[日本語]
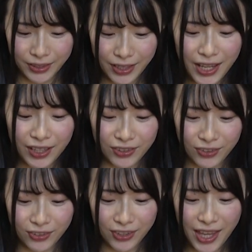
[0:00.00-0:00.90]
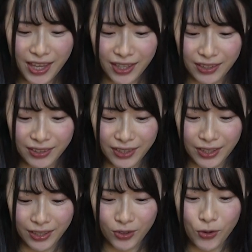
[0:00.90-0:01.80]
で、ここで、えー、
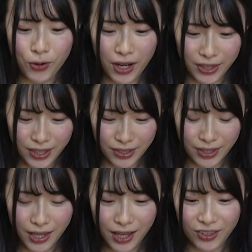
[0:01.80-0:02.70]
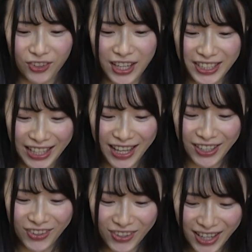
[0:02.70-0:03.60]
交換ですね。あ、交換じゃない。
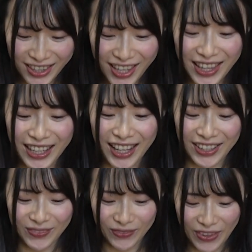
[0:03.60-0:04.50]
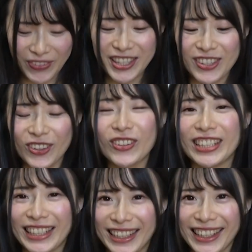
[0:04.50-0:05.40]
交換でなんか、まあ、別の子
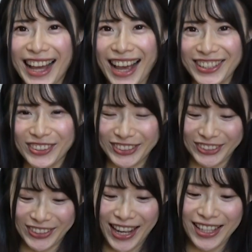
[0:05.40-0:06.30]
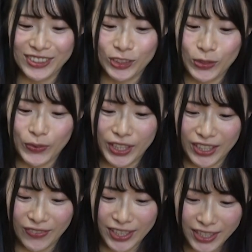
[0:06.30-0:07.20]
に愛情値を変えることもで
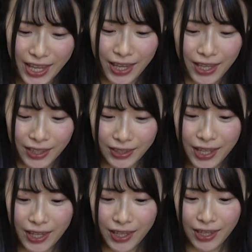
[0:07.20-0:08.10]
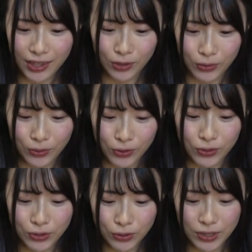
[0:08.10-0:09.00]
きまして、で、えっ、と、こ
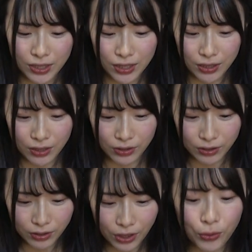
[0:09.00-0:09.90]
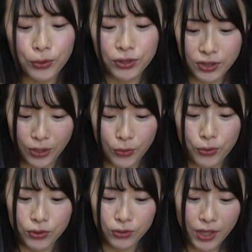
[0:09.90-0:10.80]
の所持かなあ、購入だ、
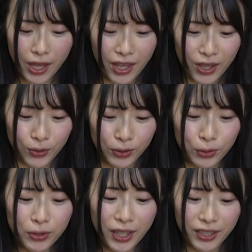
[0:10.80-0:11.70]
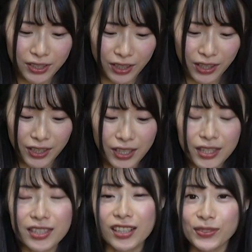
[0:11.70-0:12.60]
購入で、これどうなんですかね
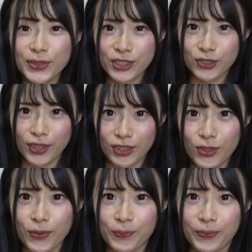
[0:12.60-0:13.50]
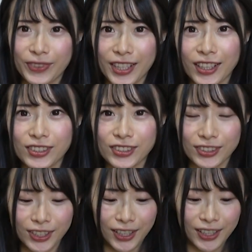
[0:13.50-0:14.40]
巾着袋だと
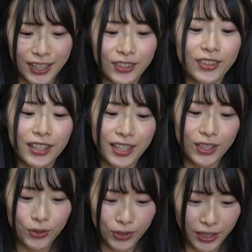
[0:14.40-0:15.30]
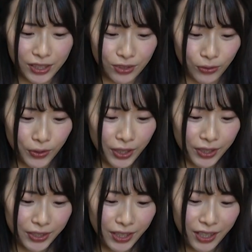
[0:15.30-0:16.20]
100、100円で1個なんですよ。
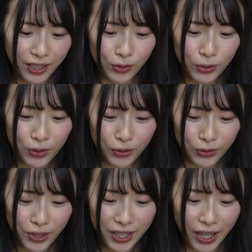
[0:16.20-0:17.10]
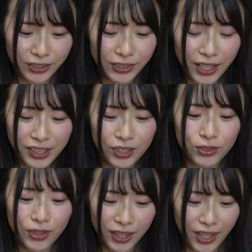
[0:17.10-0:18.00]
で、なんかこの、これ180
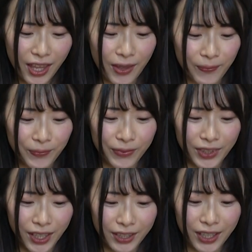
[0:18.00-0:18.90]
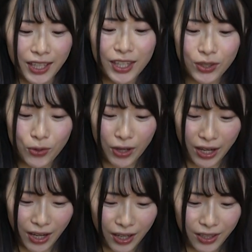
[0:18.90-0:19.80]
円でなんか1個か
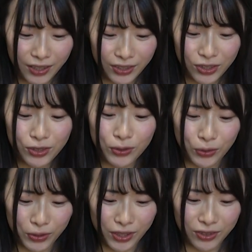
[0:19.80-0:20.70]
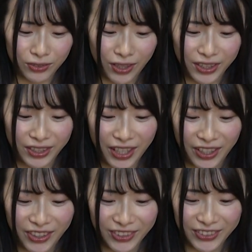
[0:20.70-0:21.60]
ら9個っていうのがあっ
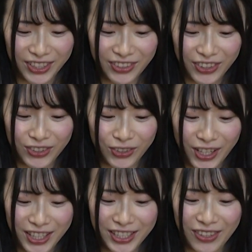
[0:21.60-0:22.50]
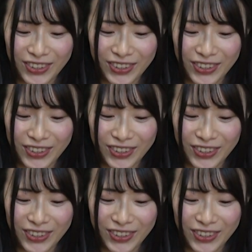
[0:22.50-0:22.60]
て、私はよくこれにして